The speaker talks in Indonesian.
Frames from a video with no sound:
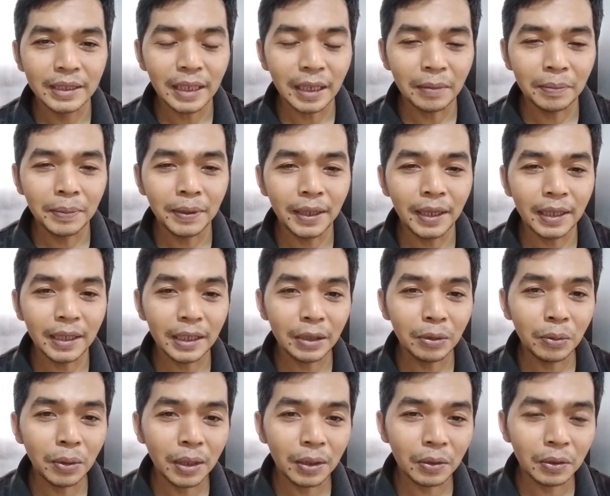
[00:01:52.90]
saya bilang
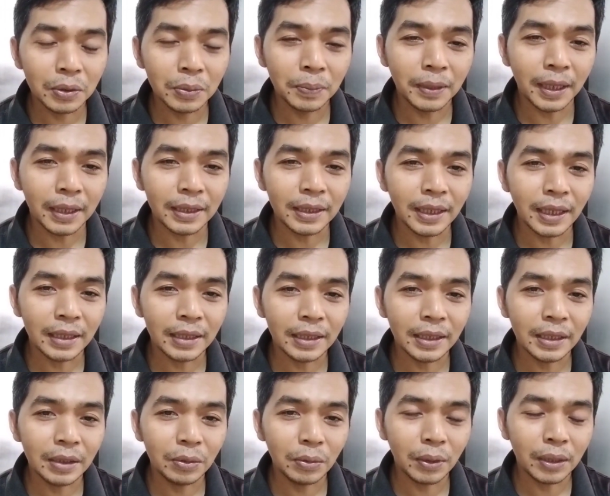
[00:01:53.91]
itu harus
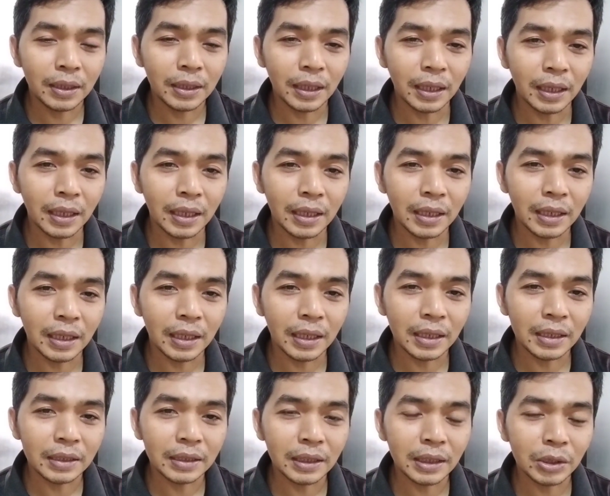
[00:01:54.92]
berhati-hati itu ada
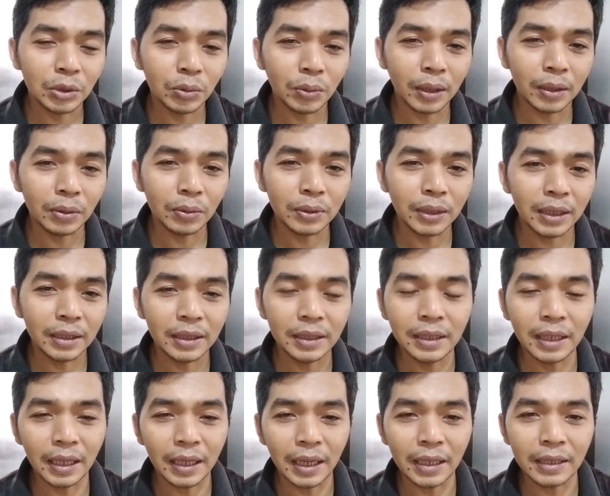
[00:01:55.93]
uh, sesuatu yang
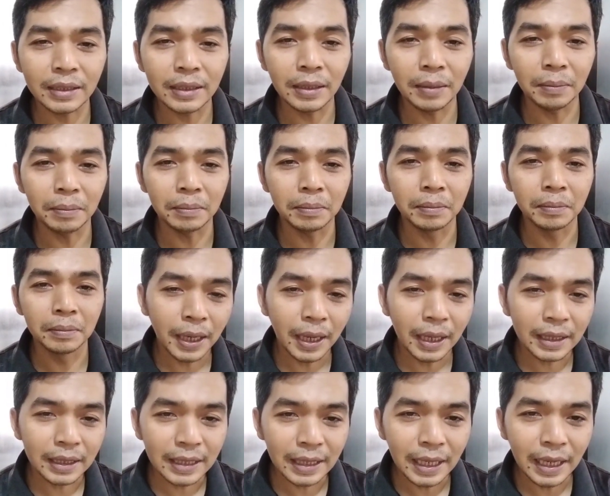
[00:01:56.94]
tidak lazim
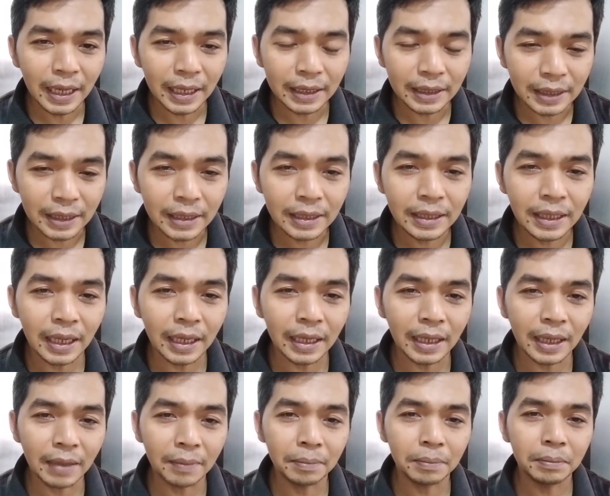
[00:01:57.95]
hati-hati
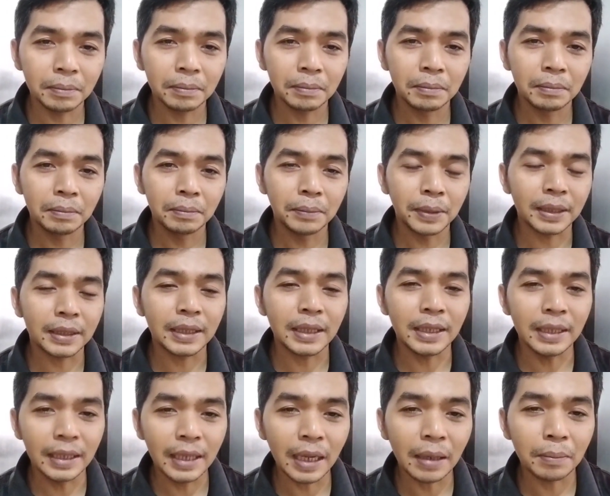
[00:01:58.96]
dalam
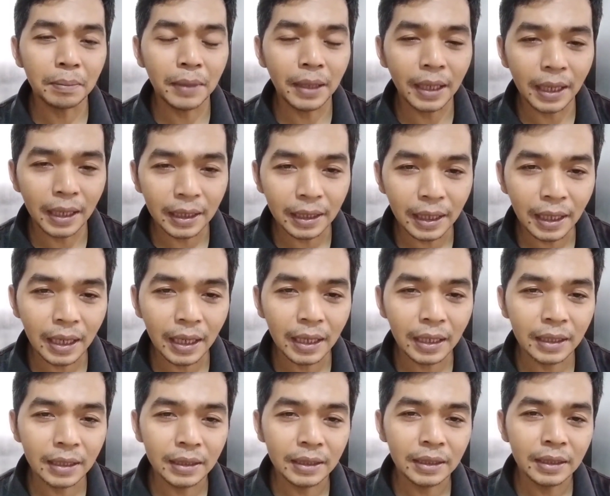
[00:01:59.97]
bertindak melangkah
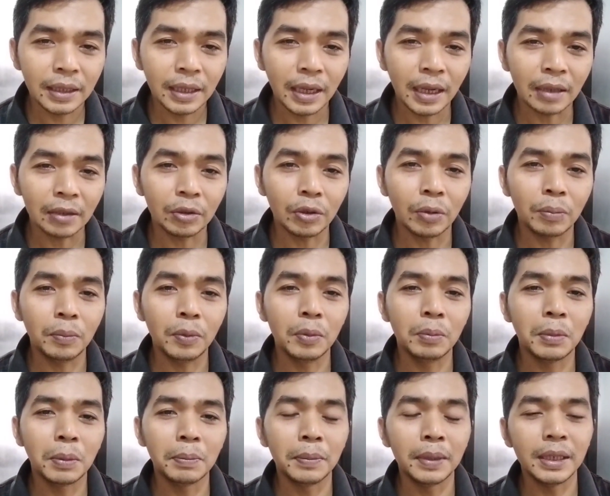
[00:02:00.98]

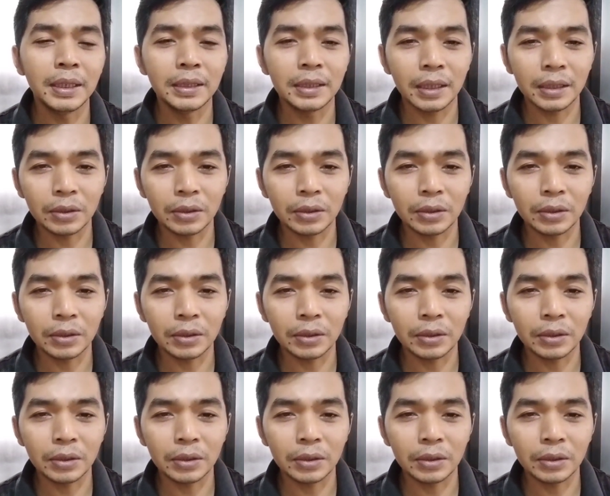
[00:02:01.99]
ataupun membeli